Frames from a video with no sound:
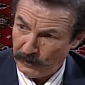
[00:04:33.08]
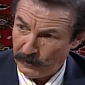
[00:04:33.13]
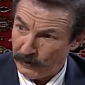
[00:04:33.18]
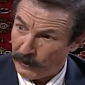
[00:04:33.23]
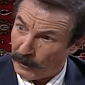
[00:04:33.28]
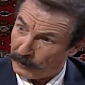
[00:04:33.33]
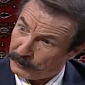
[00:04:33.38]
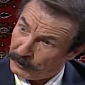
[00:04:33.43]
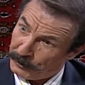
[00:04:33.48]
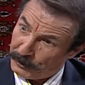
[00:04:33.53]

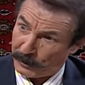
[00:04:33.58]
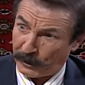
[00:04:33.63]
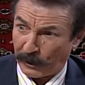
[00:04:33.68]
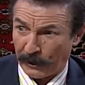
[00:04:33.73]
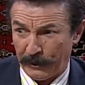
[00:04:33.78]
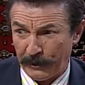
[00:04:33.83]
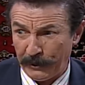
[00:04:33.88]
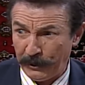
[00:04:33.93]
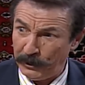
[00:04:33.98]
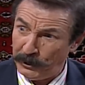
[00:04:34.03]
لكن
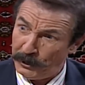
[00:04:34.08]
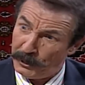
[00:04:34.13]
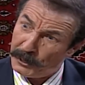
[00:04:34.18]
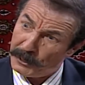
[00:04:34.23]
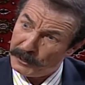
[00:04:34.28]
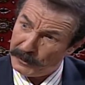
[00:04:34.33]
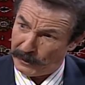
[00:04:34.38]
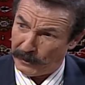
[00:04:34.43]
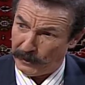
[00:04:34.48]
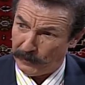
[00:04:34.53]
يخليني
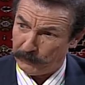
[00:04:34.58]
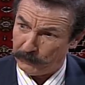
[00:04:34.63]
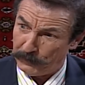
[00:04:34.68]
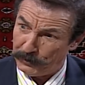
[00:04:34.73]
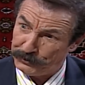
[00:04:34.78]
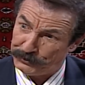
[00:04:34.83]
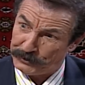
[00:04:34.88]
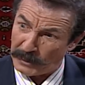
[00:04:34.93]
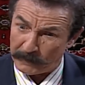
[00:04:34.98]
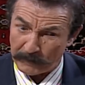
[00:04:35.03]
اقلب
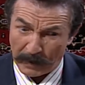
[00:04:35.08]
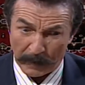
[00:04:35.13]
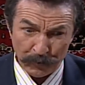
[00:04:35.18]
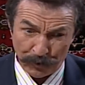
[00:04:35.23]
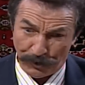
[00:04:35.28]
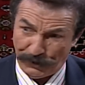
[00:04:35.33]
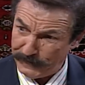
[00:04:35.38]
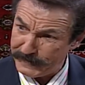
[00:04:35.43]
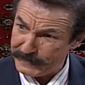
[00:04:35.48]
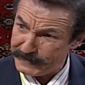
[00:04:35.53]
قدام ابو
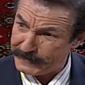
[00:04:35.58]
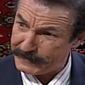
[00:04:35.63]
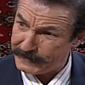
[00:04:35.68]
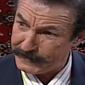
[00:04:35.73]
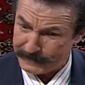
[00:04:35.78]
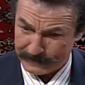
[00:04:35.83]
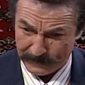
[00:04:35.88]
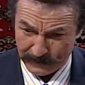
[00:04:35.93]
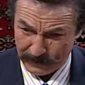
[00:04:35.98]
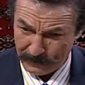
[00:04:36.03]
العز
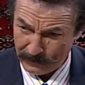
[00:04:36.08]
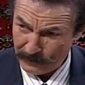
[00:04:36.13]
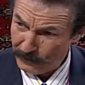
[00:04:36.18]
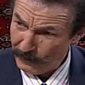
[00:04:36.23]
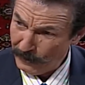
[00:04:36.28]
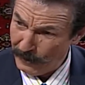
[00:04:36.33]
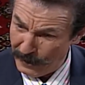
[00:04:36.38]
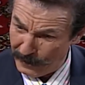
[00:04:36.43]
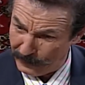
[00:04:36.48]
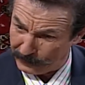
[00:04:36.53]

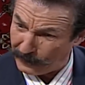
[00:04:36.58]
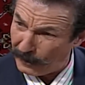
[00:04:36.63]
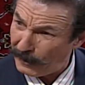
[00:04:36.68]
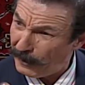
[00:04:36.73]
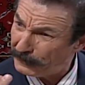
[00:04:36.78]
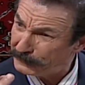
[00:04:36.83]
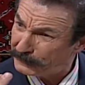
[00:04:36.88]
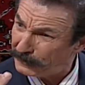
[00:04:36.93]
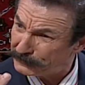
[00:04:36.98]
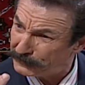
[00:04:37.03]
هيك هل
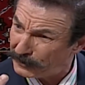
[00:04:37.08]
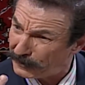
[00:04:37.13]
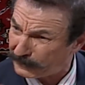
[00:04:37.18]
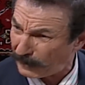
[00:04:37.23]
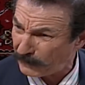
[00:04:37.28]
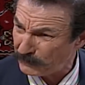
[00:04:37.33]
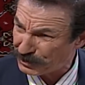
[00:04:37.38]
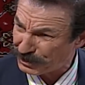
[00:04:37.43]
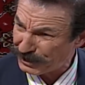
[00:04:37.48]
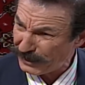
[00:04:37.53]
قد
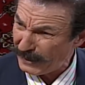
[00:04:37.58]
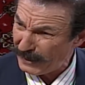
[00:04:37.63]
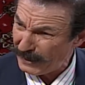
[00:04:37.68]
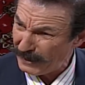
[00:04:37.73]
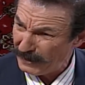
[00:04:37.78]
الكمشه